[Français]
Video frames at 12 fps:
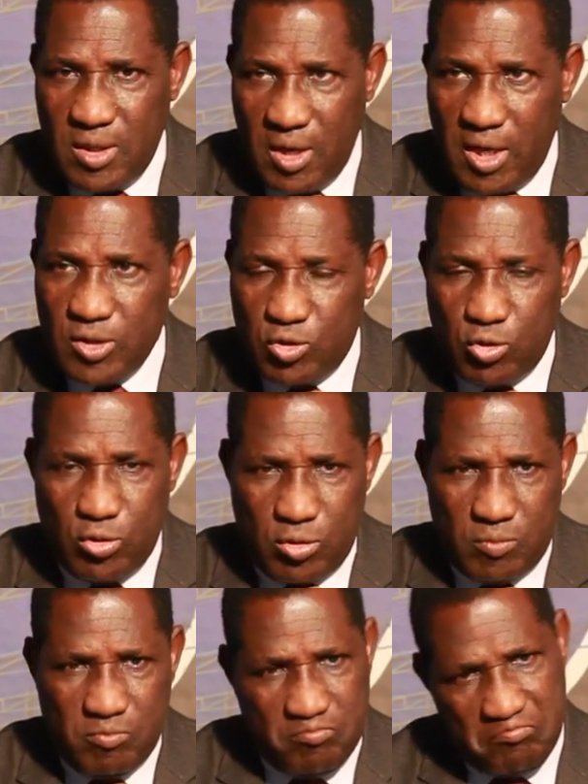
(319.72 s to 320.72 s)
entre
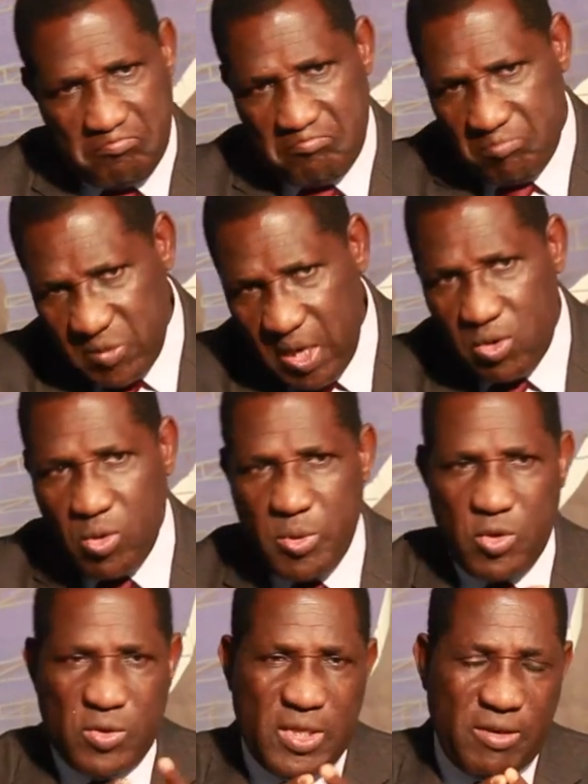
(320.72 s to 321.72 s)
la
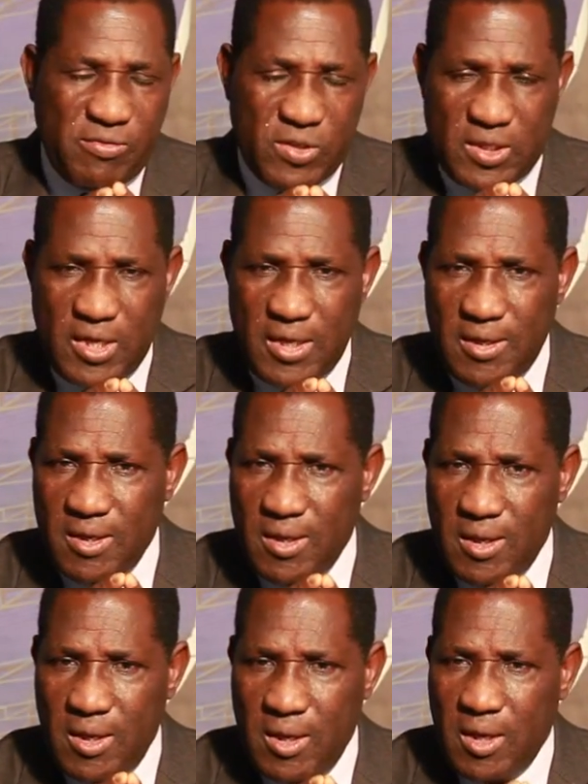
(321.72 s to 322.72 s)
communauté africaine,
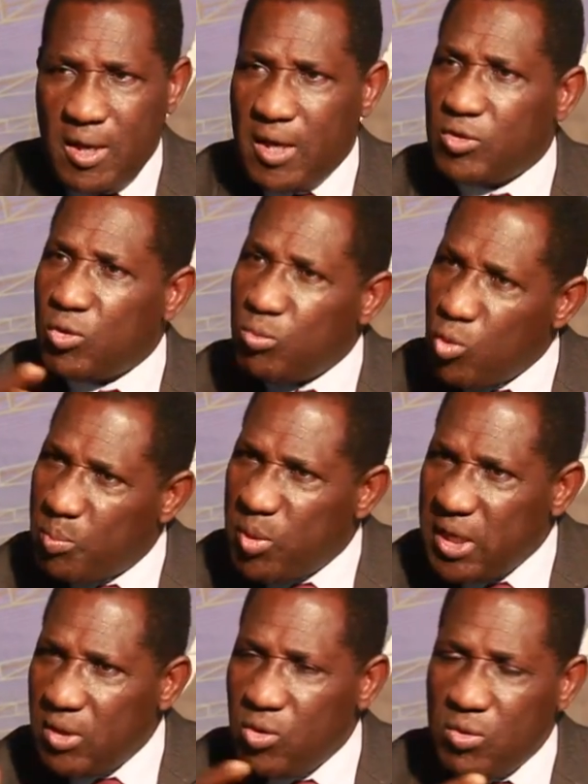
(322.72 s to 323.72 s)
entre mon
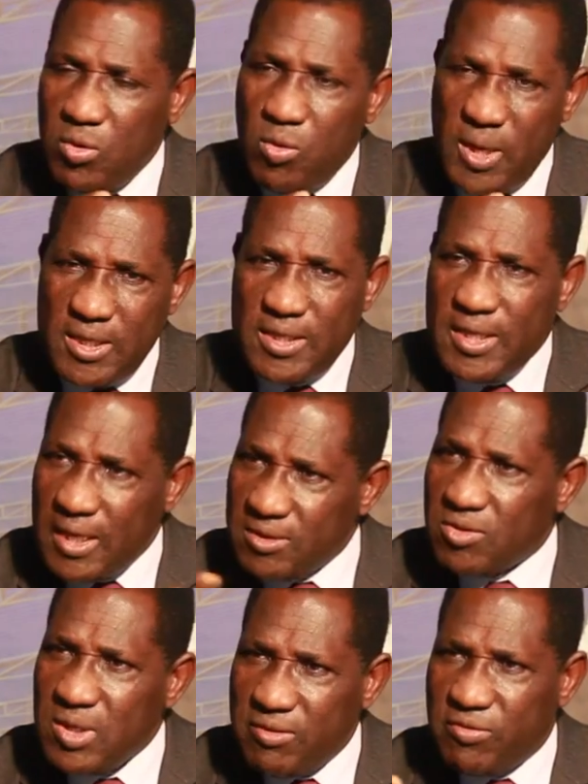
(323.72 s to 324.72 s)
pays, le, Mali,
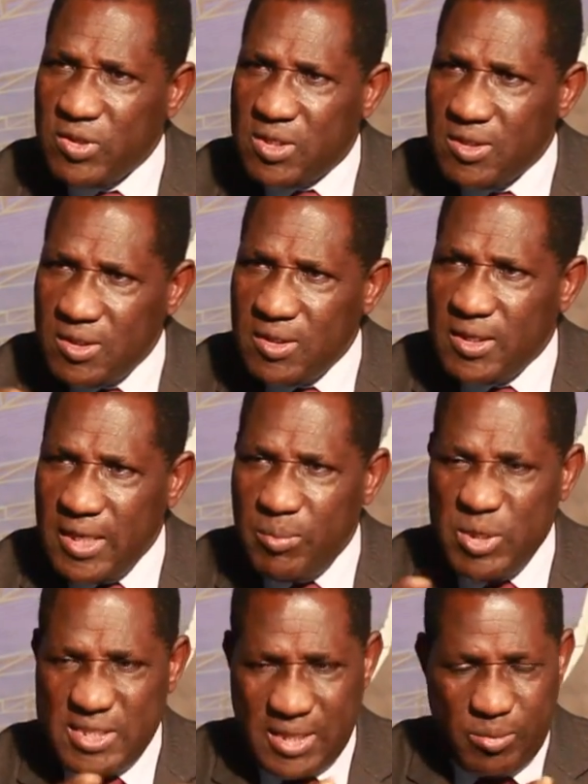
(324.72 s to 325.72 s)
entre l'Afrique et
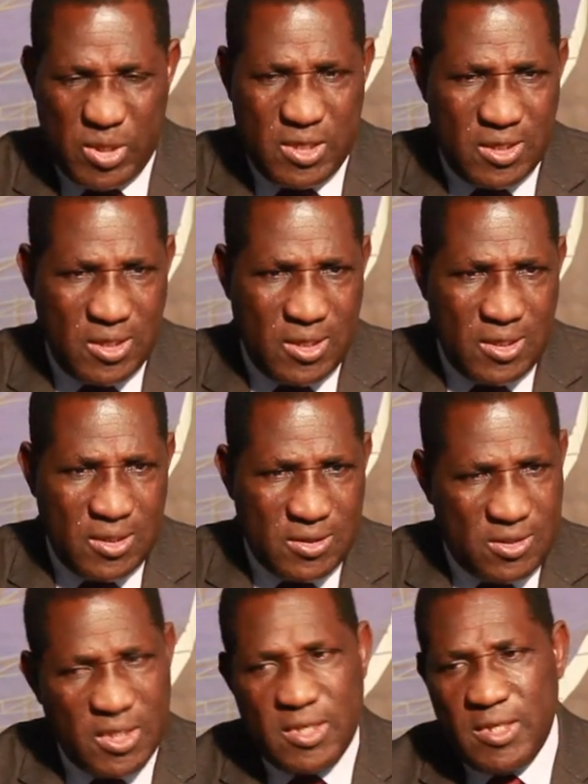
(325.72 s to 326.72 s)
mes amis,
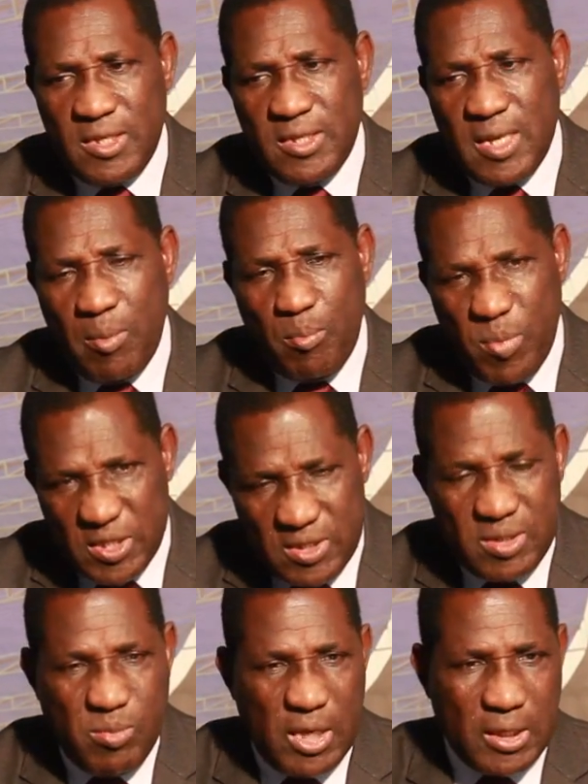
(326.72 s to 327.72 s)
ce qui n'a pas
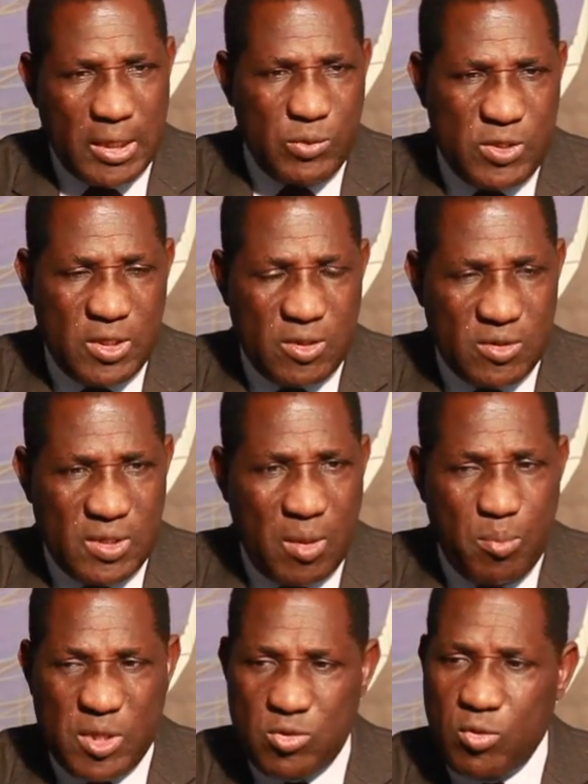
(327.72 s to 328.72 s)
si mal réussi que ça,
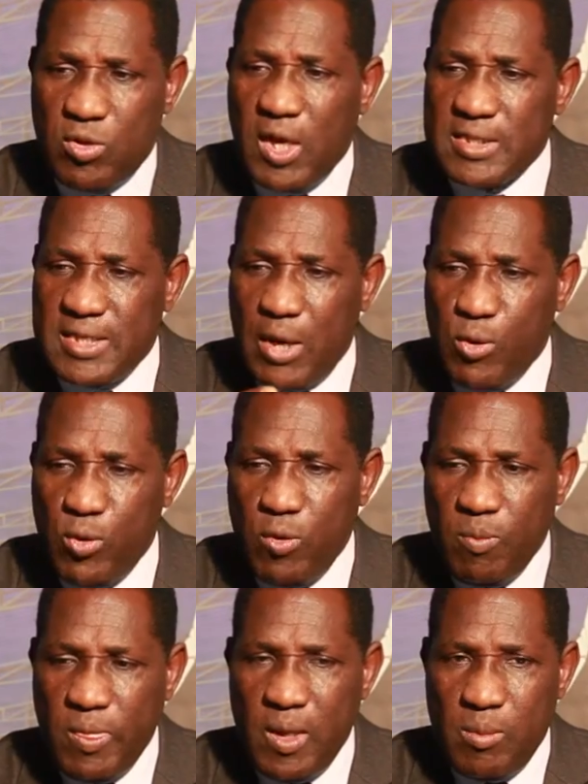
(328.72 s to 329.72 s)
parce que grâce à eux,
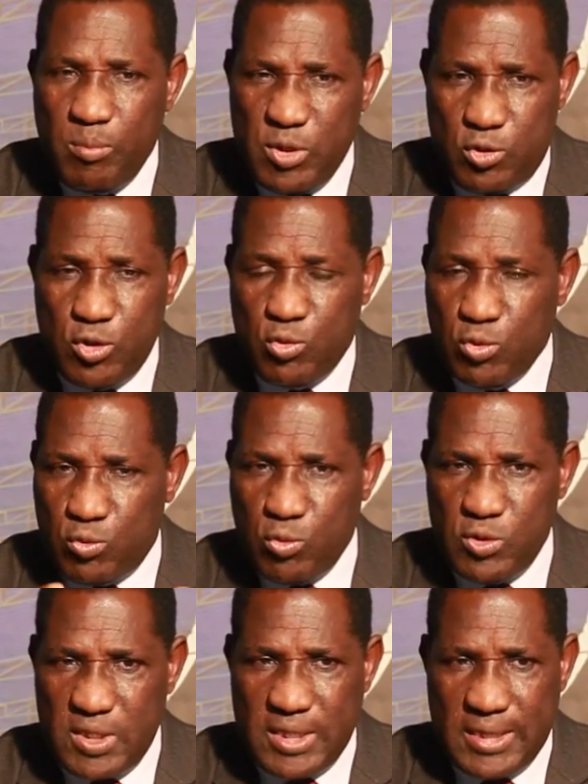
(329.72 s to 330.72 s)
parce qu'ils sont
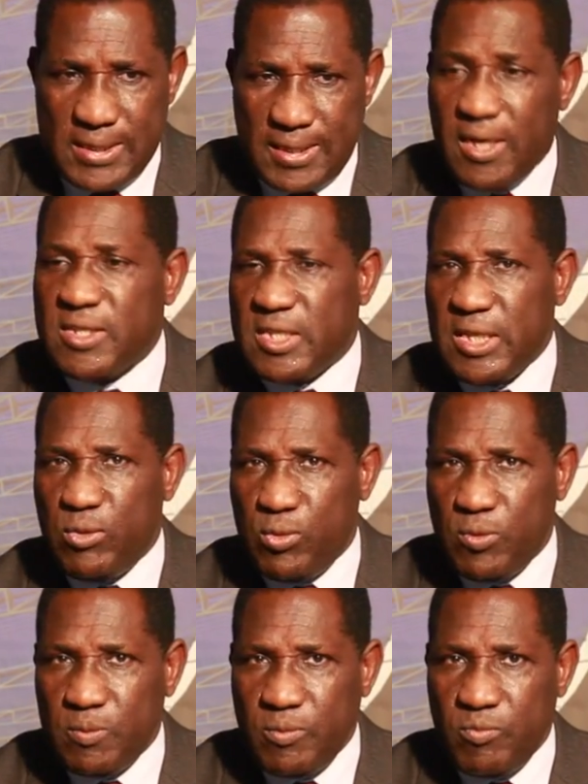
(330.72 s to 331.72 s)
tous des grands élus,